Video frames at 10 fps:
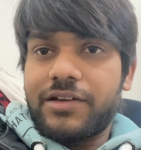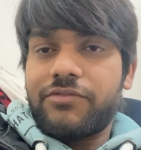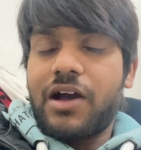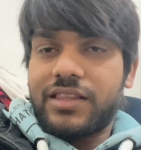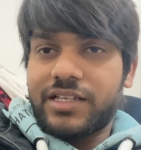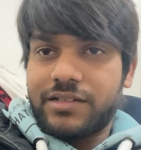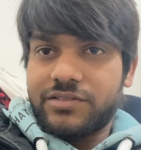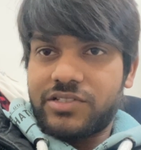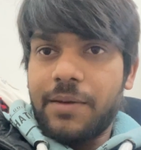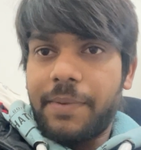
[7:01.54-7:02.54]
वहाँ तक
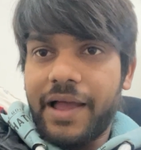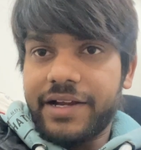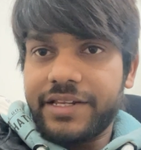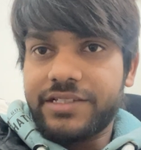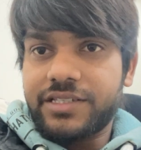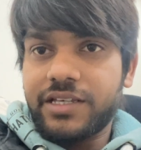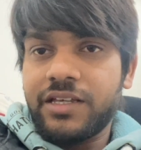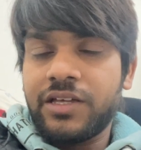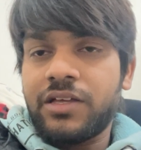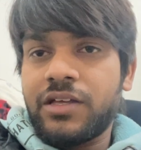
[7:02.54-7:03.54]
चल पाया ठीक से
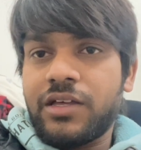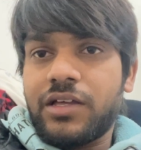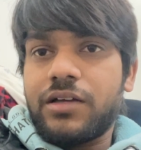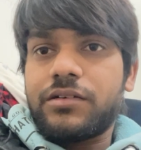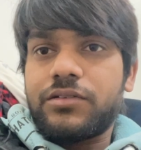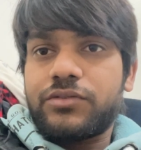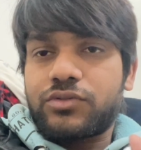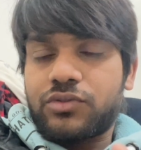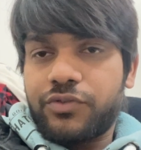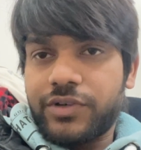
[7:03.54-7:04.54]

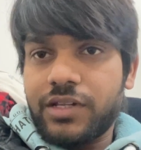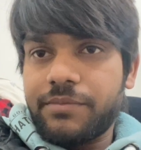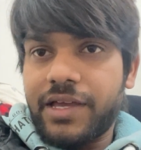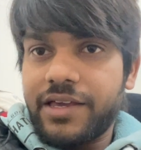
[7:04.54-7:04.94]
तो फिर मैं